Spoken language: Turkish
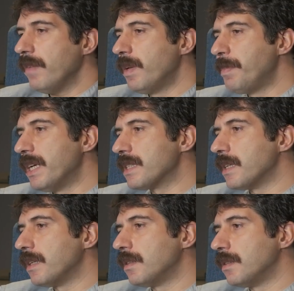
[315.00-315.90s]
ve
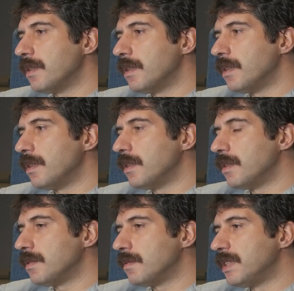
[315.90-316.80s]
piyasa e,
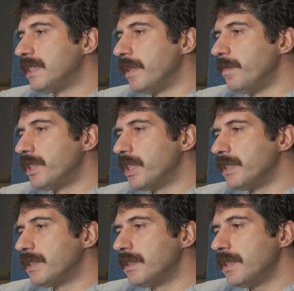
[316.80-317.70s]
sistemi
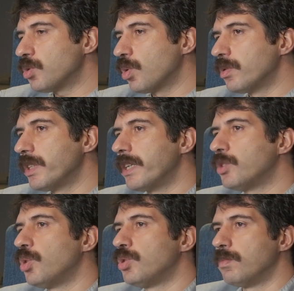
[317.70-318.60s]
içerisinde sorunlara
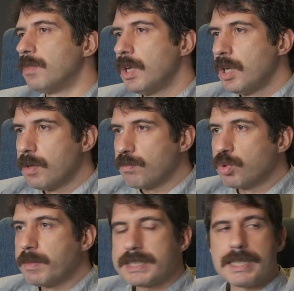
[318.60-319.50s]
çözüm
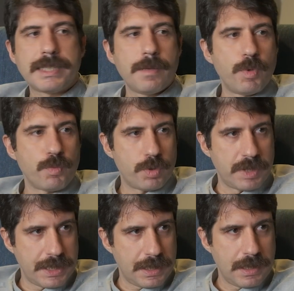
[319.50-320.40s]
bulmak zaten
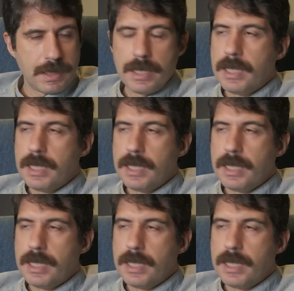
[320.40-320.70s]
mümkün değil.